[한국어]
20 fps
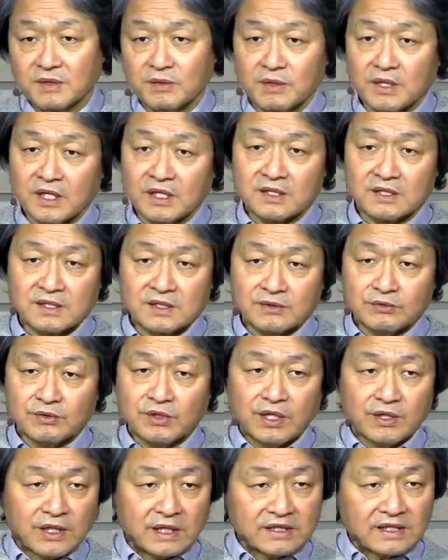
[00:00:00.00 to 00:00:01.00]
워낙
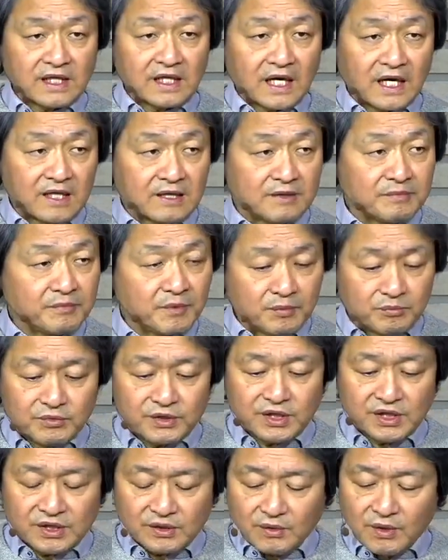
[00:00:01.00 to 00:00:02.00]
우리가 잘 아는
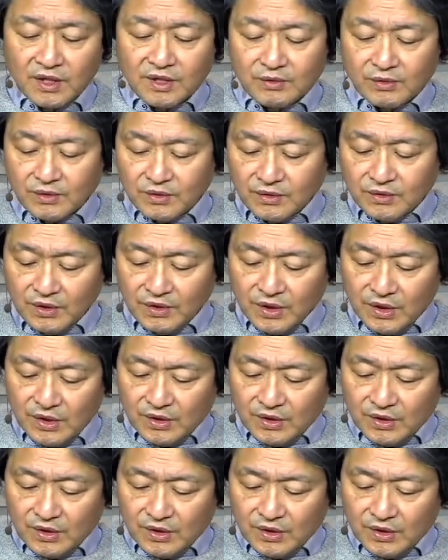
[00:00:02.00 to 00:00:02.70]
본문이기도 하고